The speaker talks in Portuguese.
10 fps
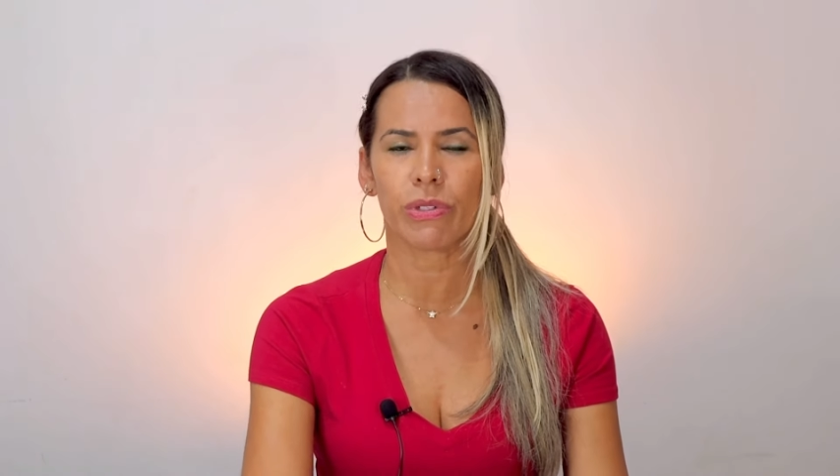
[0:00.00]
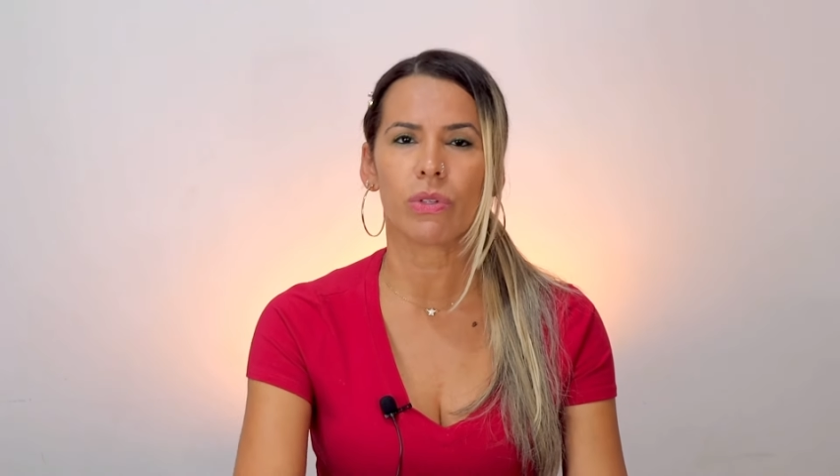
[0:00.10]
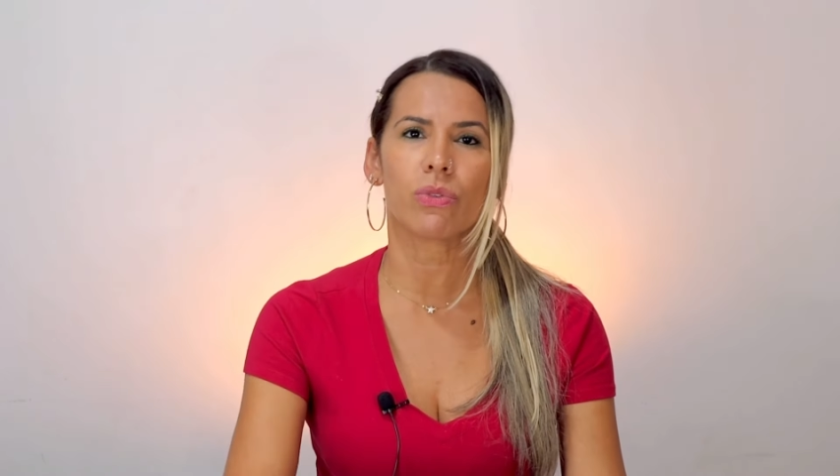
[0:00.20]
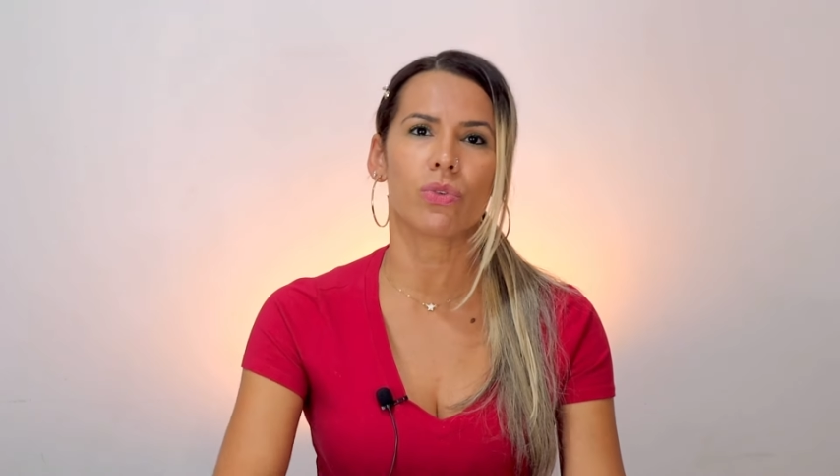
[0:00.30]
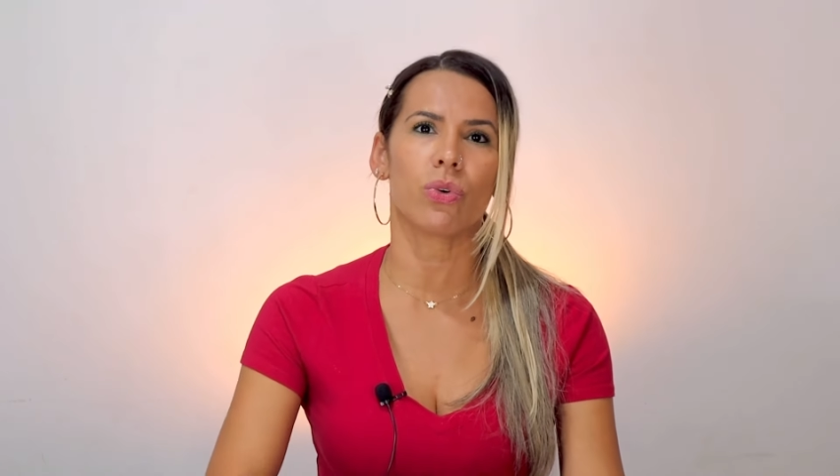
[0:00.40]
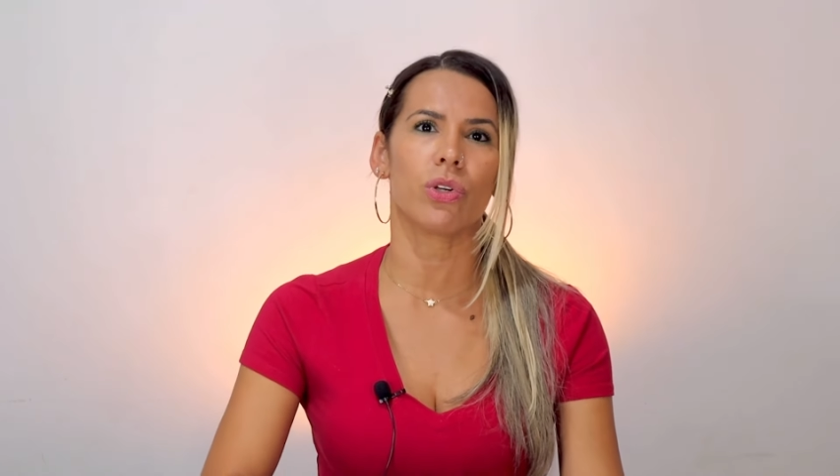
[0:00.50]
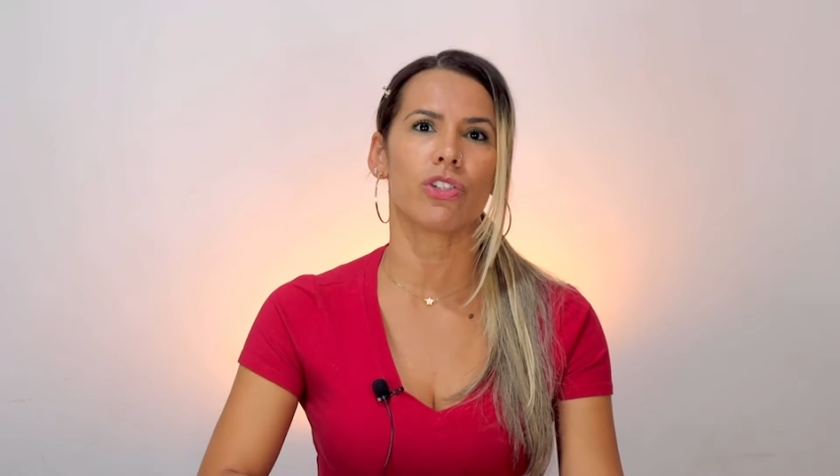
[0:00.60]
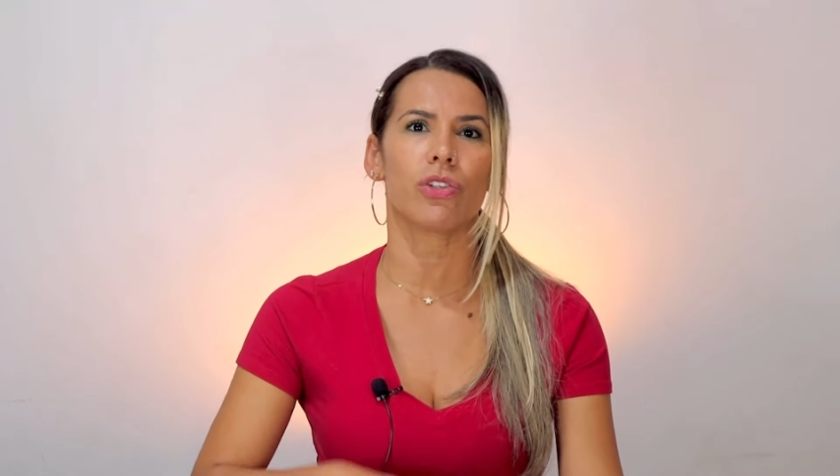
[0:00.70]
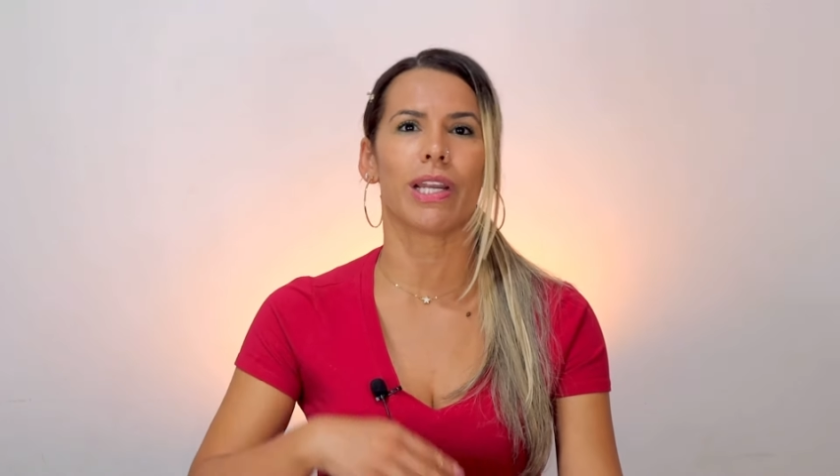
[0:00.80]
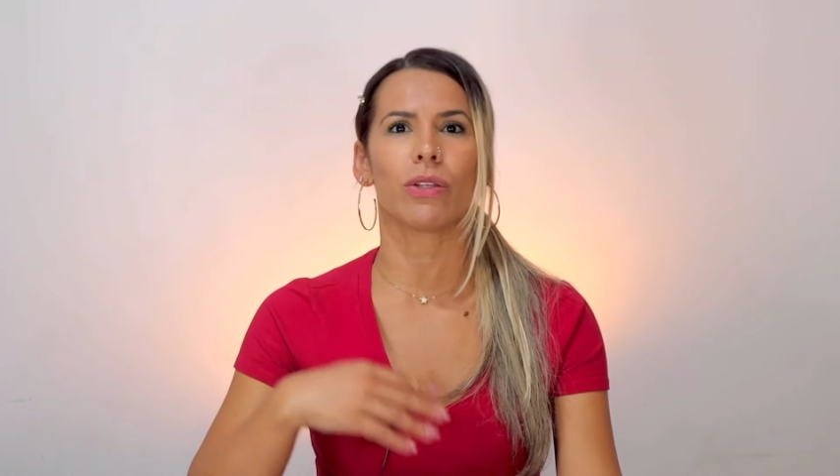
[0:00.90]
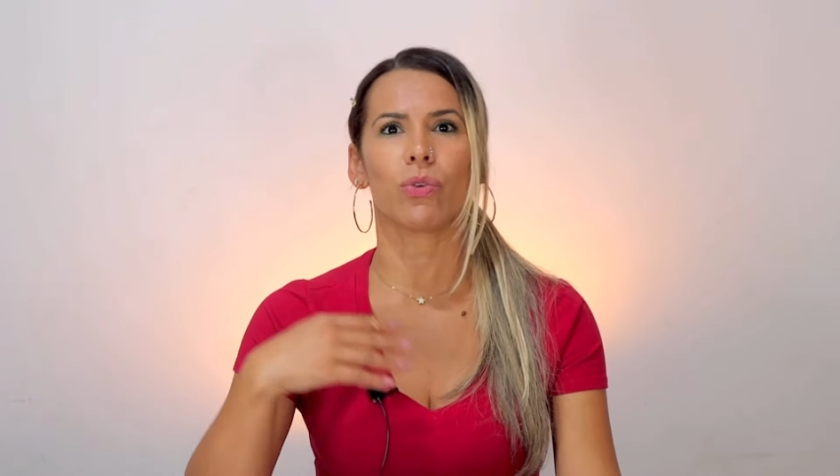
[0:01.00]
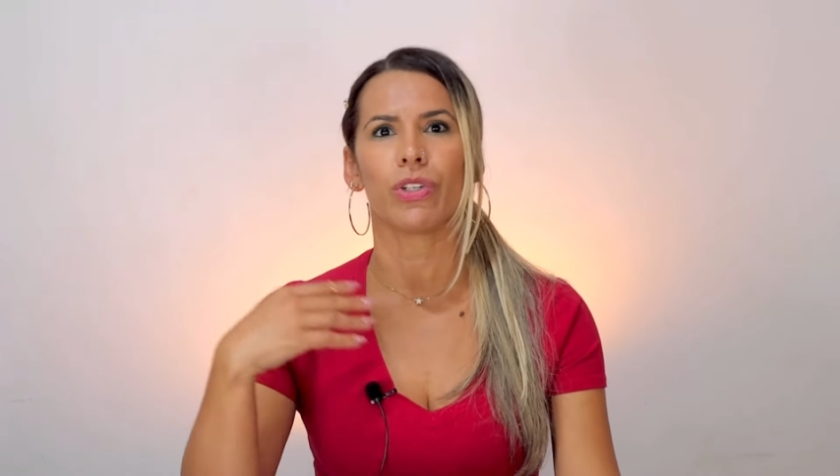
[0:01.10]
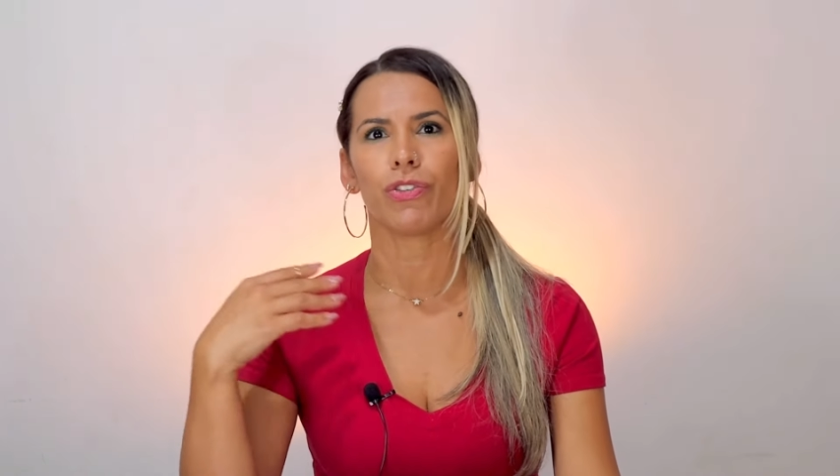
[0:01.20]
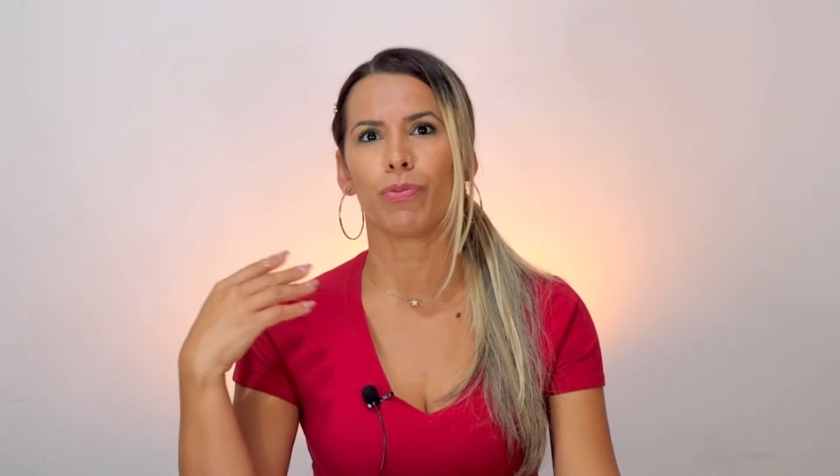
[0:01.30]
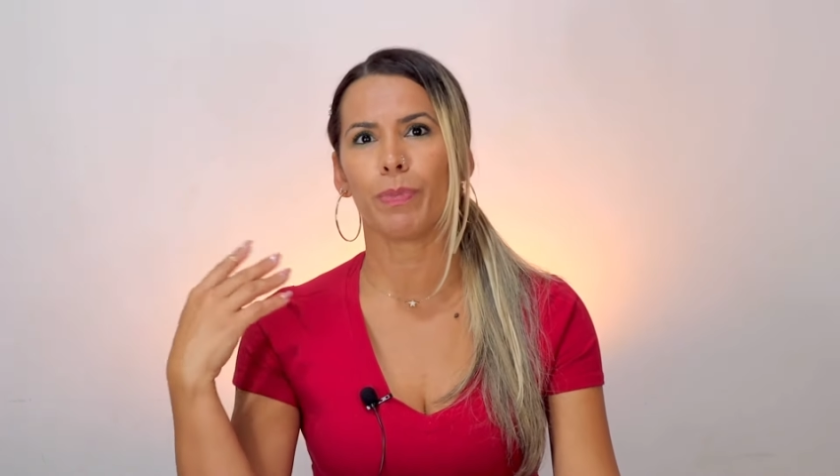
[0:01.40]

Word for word: eu não sou colecionadora de